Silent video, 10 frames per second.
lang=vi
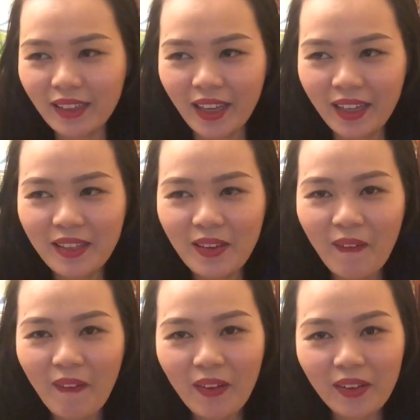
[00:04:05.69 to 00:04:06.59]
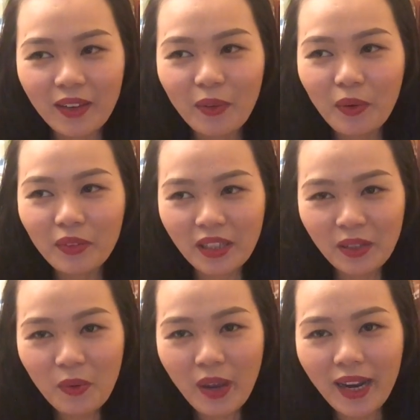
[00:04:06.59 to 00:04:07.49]
để cho cô
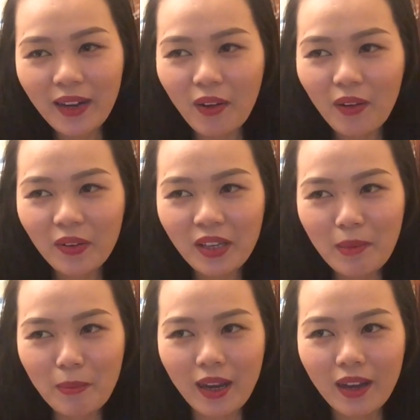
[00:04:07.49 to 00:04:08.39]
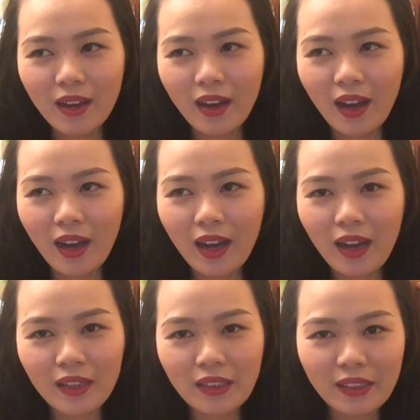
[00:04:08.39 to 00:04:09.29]
những cô gái đó có khi mà
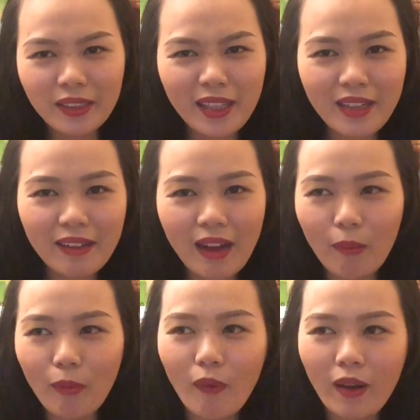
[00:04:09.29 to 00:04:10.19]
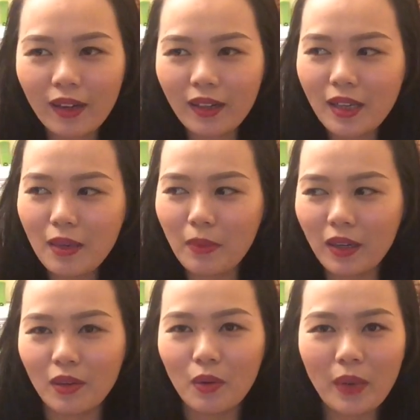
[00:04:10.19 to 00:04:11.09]
à, những cái tiếng động hoặc là khi mà
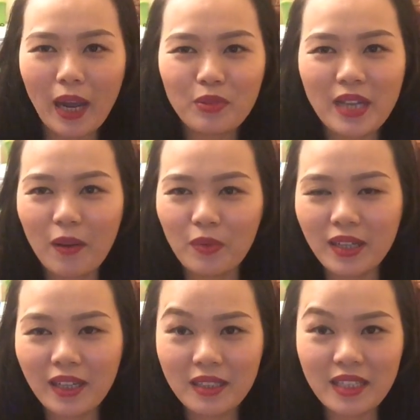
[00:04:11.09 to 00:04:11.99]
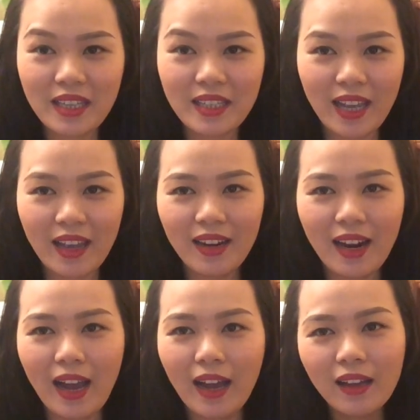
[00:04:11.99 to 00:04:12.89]
cái lúc cao trào nhất các chị sẽ
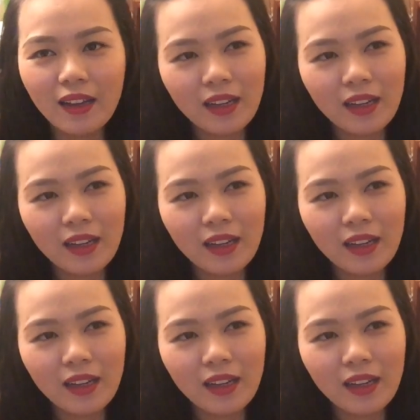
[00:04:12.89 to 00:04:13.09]
là